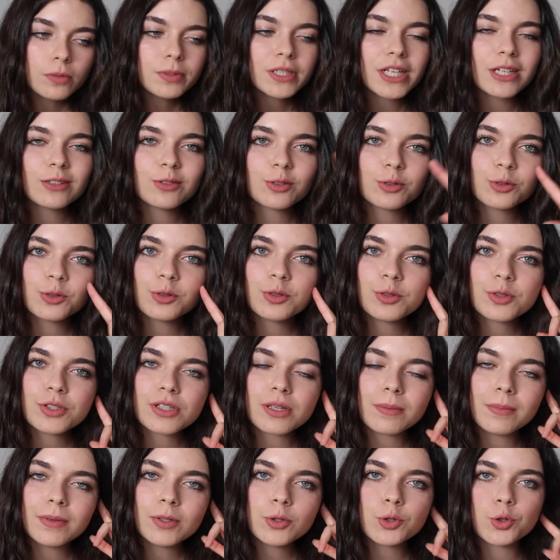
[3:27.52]
Böyle bir şey
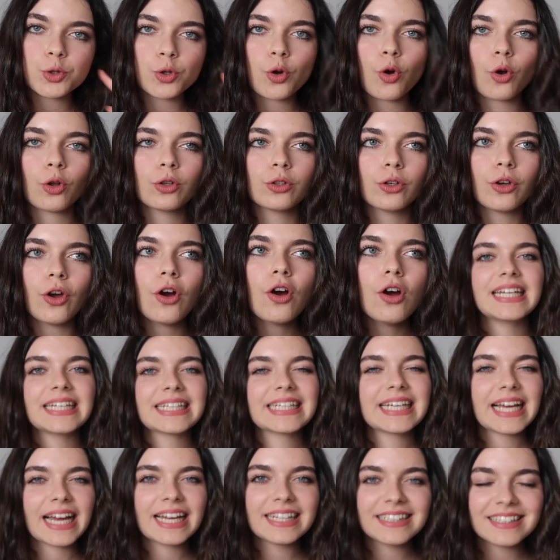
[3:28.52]
tuttuğunuz zaman şu oluyor.
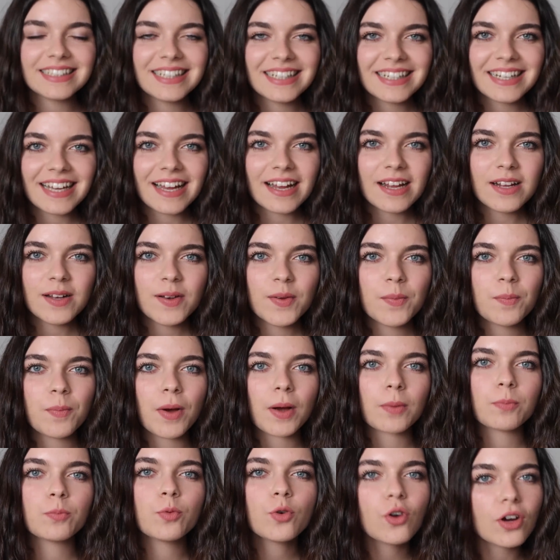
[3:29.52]
Yani kendine gel.
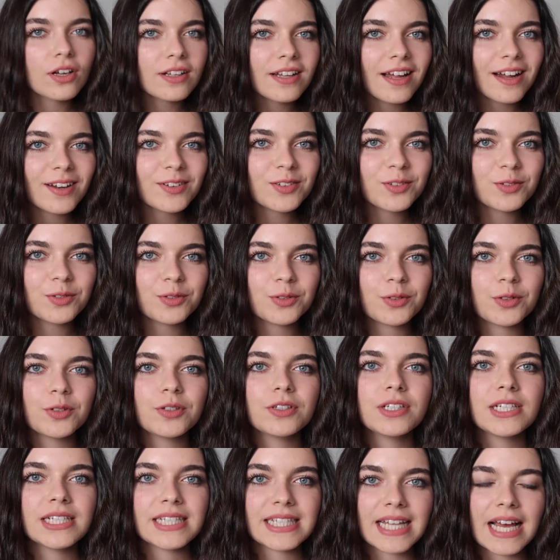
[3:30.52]
Bak bu kadar
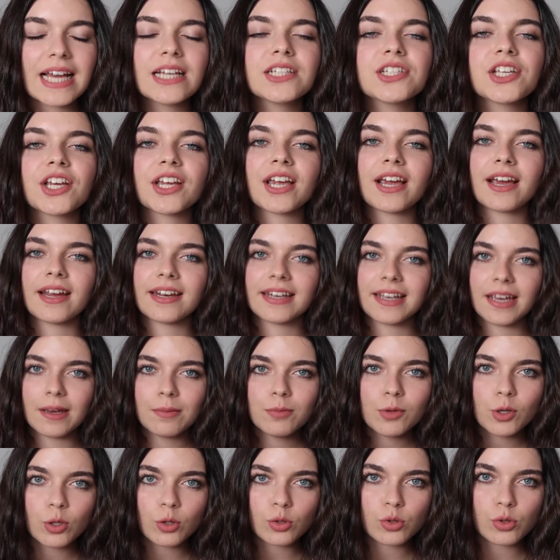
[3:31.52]
gündür sen şeker
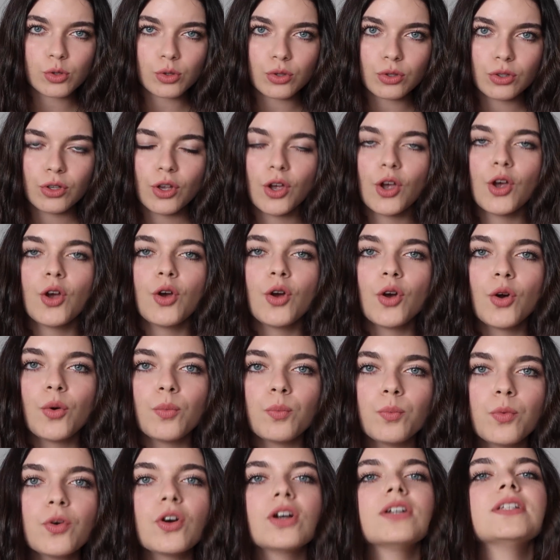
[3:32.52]
yemiyorsun.
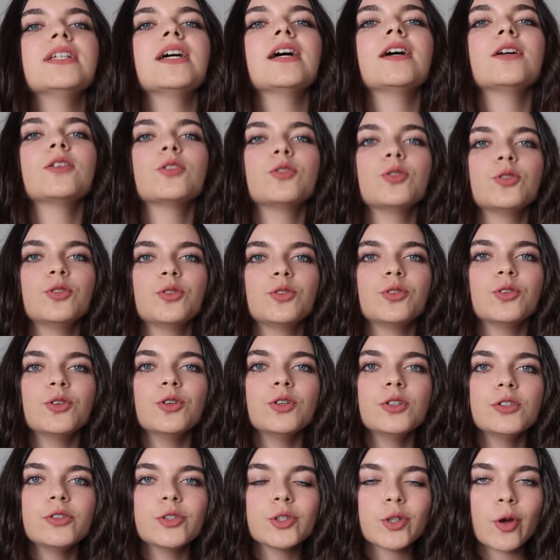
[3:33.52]
Bu kadar
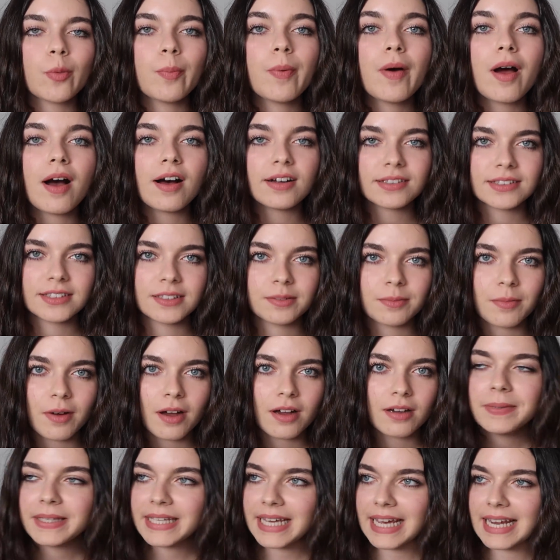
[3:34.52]
gününü çöpe
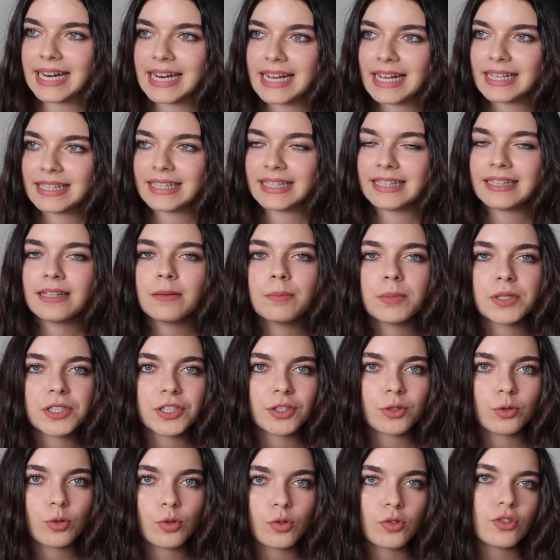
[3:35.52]
atma. Bir kere yediğinde
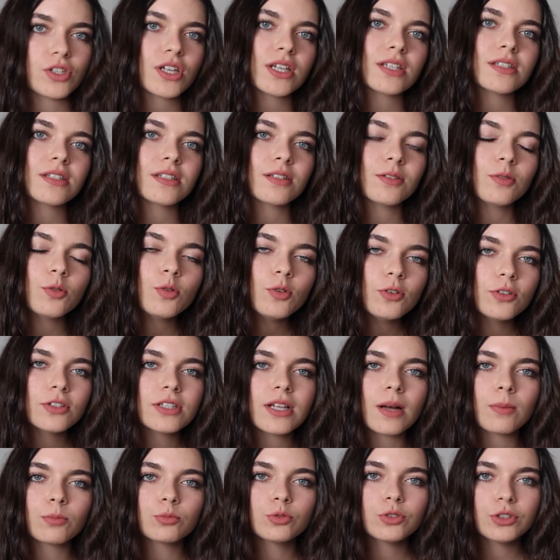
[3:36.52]
başa döneceksin. O
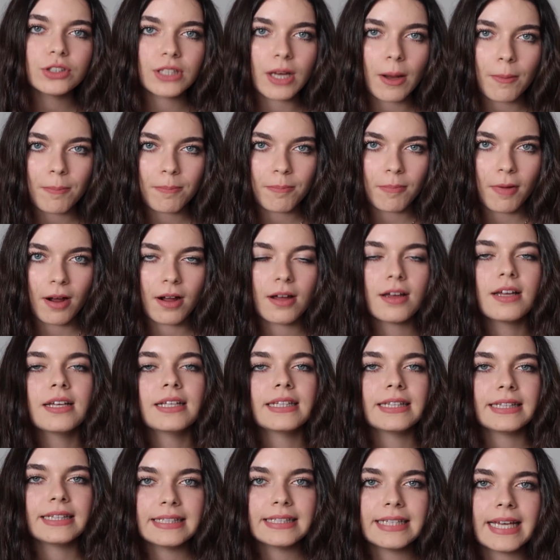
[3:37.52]
yüzden bunu yapma
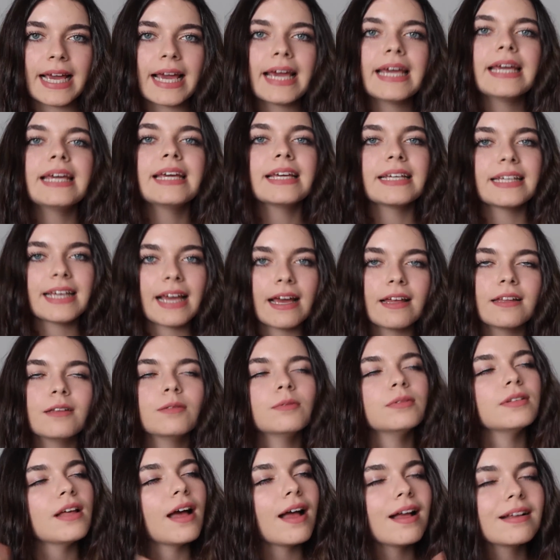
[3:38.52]
diye
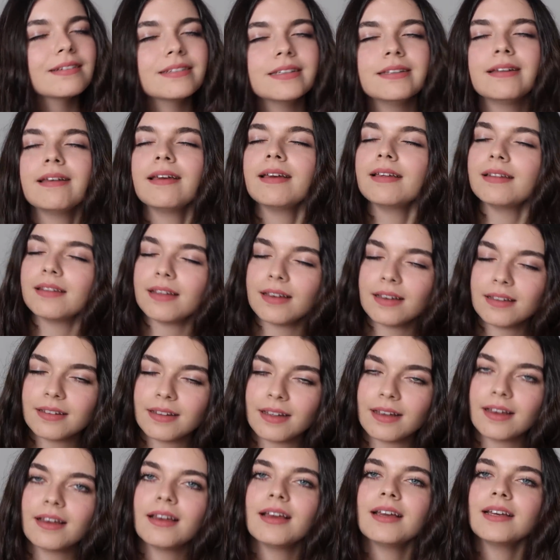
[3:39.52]
kendimi telkin ede
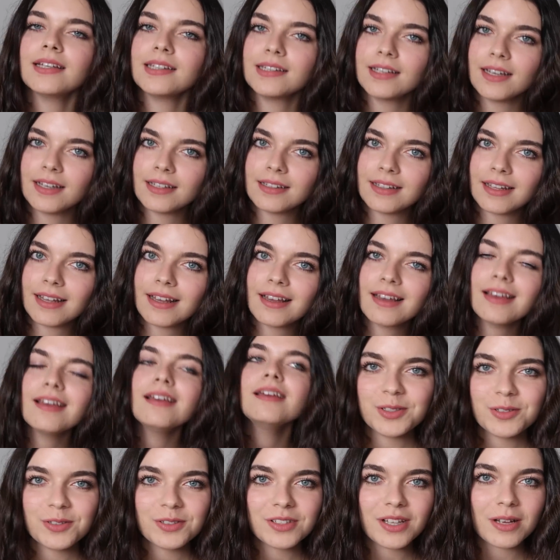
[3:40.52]
ede ede
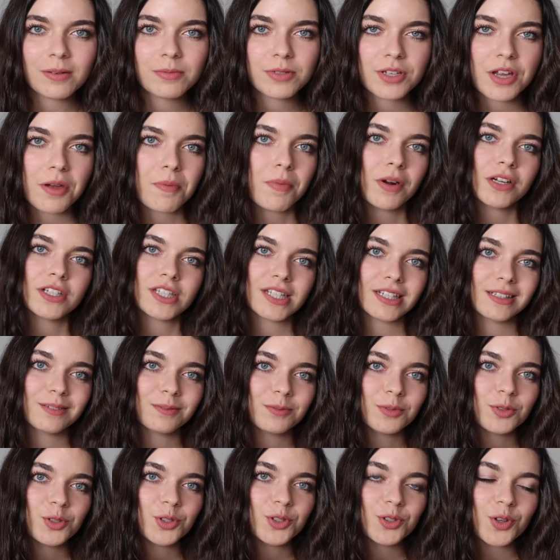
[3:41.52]
ede çok güzel bir şey
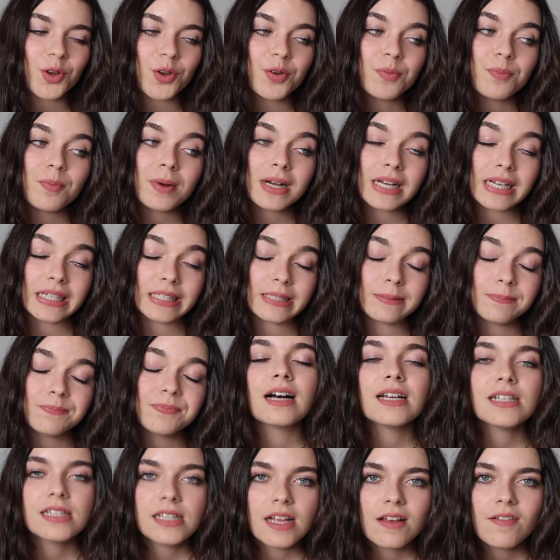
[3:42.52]
başladığımı düşünüyorum. Bakalım.
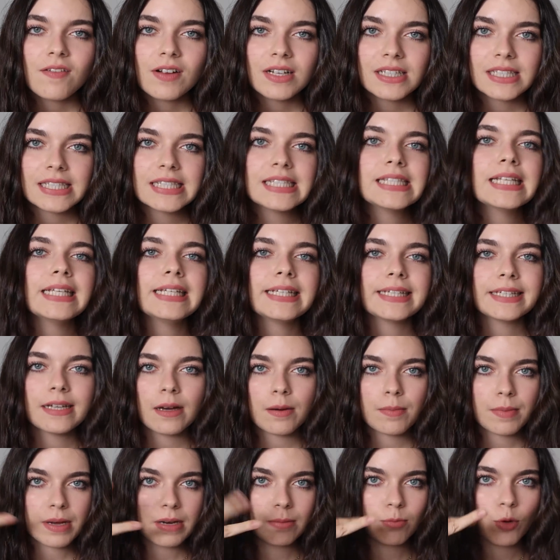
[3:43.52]
Az evvel size
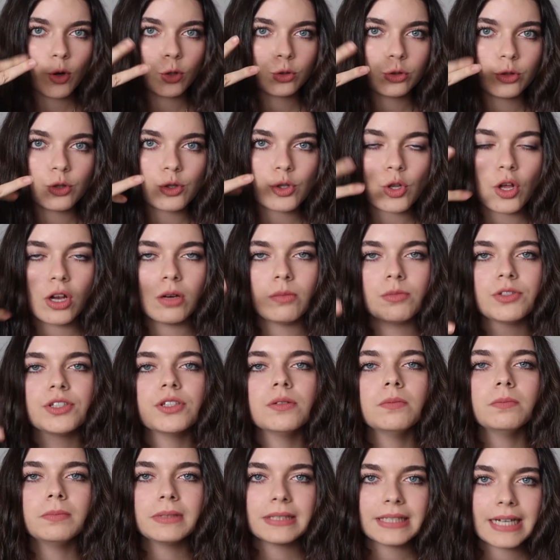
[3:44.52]
iki haberim olduğunu
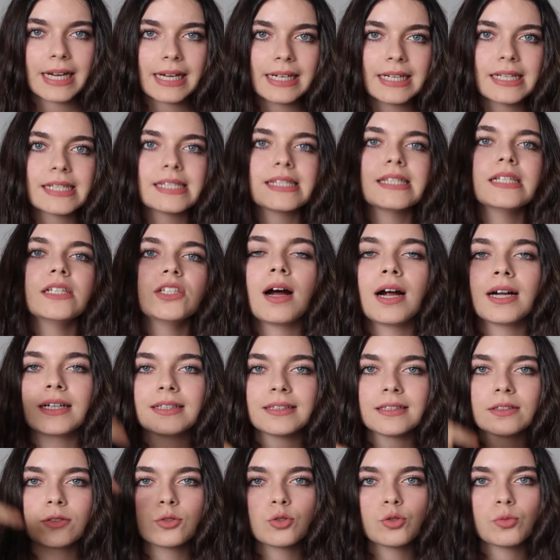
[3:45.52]
söylemiştim. Bir tanesi
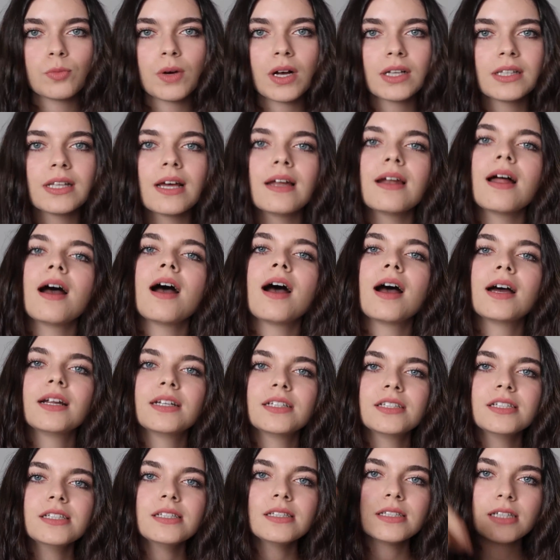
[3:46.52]
artık cumalar
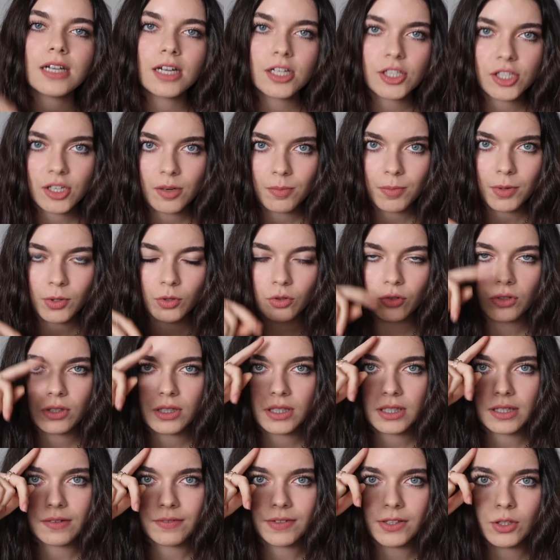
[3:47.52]
harici çarşamba
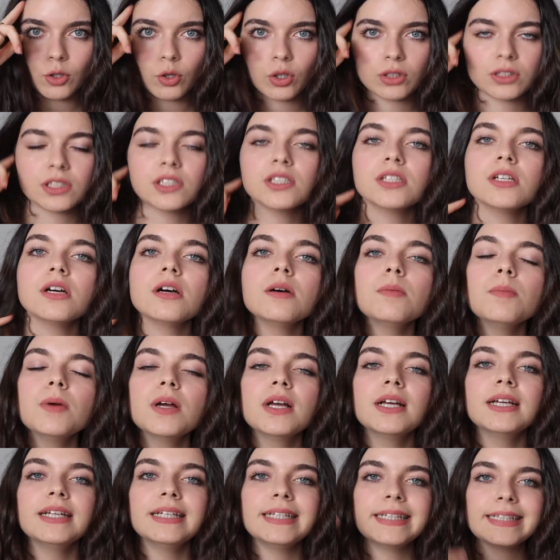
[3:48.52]
günleri de video atacağım.
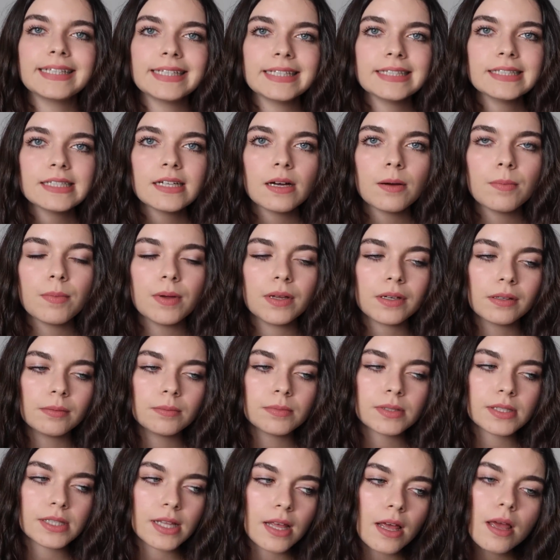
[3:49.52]
İkinci
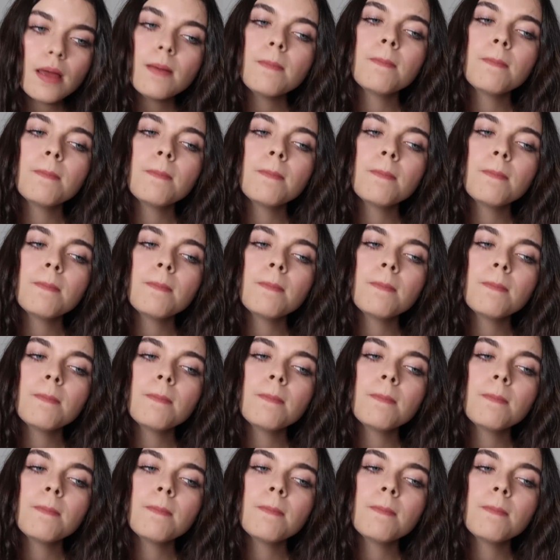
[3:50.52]
haberim ise